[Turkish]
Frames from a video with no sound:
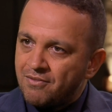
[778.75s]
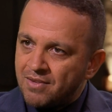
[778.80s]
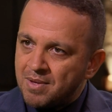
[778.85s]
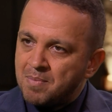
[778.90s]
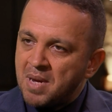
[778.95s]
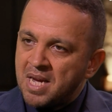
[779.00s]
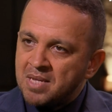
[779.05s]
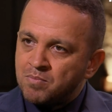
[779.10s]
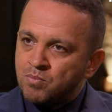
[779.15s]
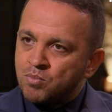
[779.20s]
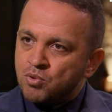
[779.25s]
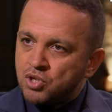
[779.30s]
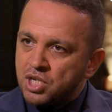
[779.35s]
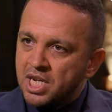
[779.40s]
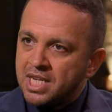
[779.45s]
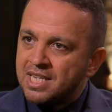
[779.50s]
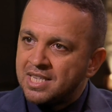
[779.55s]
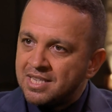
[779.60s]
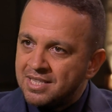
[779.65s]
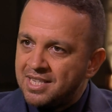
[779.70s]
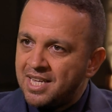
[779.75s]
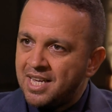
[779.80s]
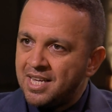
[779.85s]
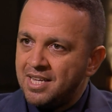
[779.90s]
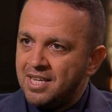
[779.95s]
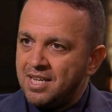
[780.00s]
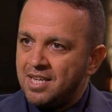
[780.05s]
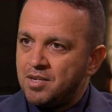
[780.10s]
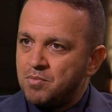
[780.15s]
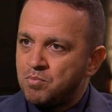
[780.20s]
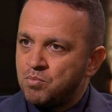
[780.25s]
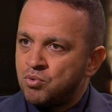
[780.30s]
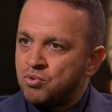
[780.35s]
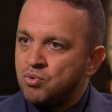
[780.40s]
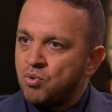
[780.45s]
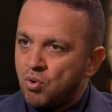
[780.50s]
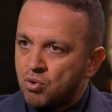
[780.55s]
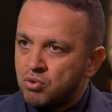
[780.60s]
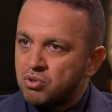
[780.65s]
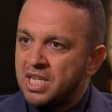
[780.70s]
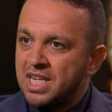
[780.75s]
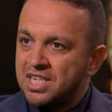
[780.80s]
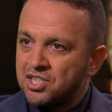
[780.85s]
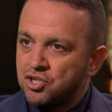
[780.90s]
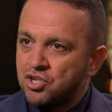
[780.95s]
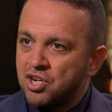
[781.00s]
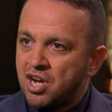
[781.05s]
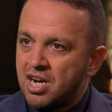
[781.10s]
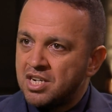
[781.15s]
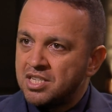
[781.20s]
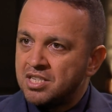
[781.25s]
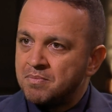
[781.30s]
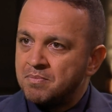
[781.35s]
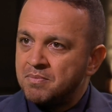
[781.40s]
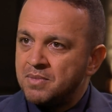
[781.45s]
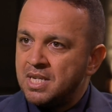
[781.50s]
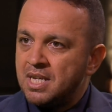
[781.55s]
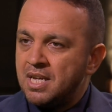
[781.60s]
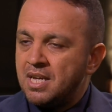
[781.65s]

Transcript: ve ben bu şekilde bunu ortaya çıkardım.